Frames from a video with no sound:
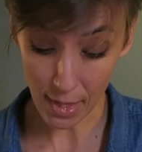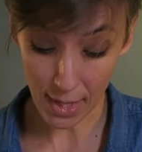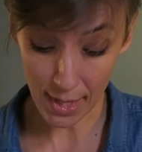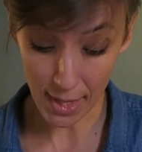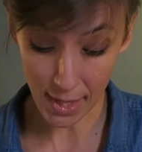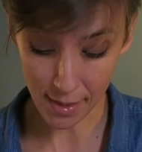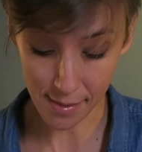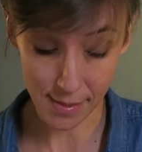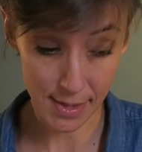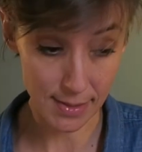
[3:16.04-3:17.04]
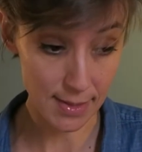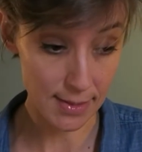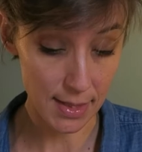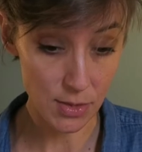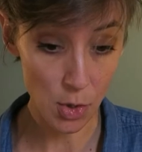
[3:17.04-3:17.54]
Et, euh, c'est
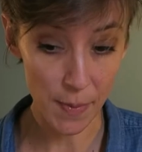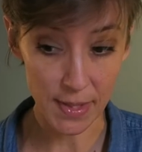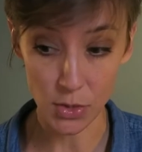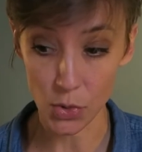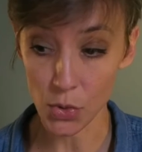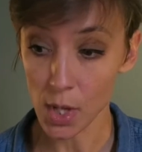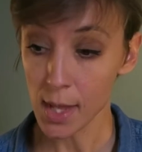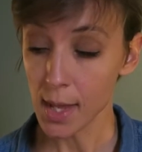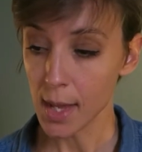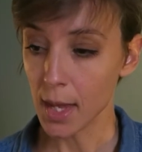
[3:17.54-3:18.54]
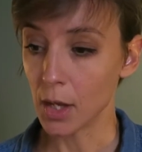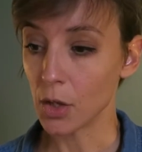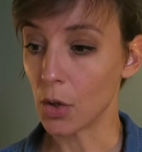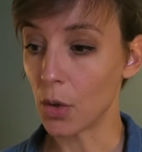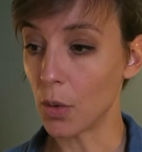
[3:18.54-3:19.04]
intéressant parce que
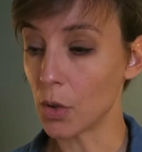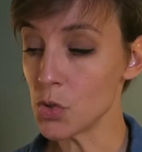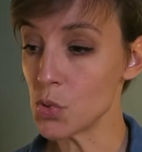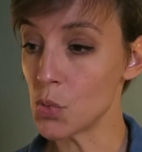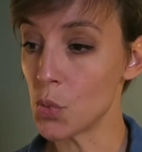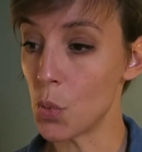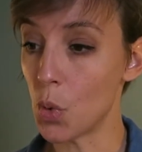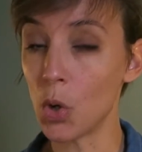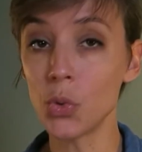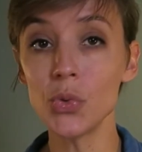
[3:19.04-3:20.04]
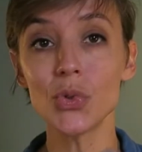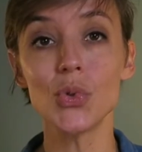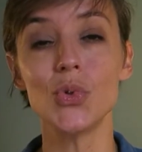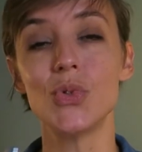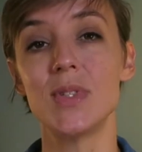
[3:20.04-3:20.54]
quand on rencontre
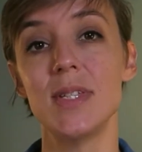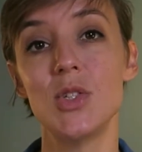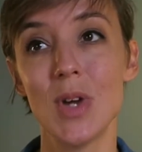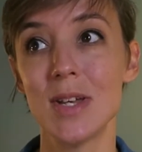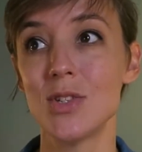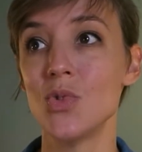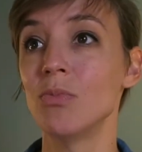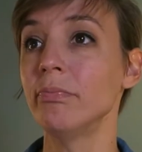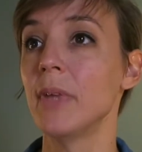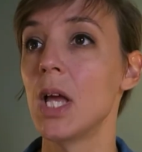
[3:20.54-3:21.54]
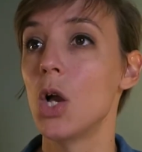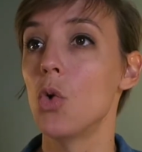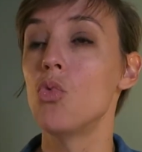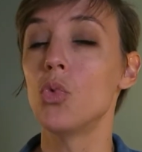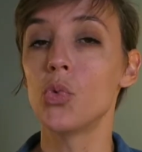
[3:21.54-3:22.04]
une situation
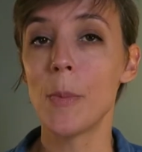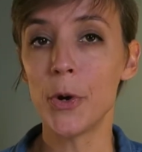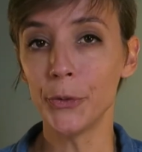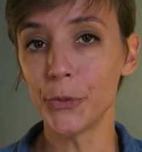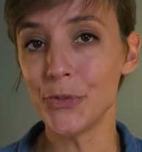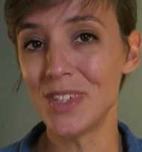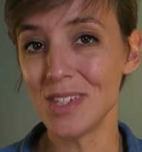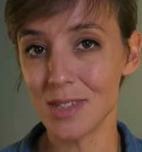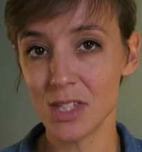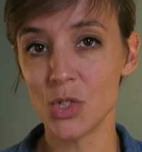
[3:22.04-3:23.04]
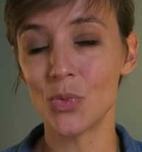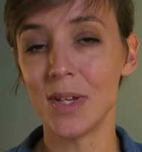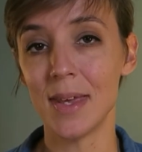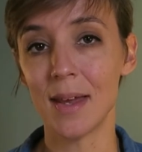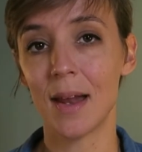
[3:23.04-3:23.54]
où on doit prendre une décision
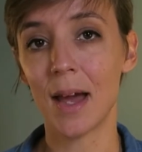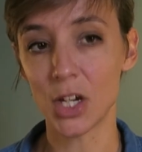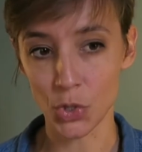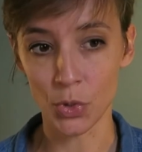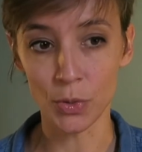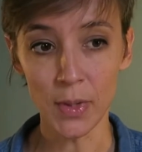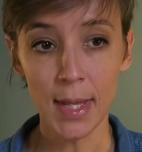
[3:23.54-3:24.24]
liée à l'argent,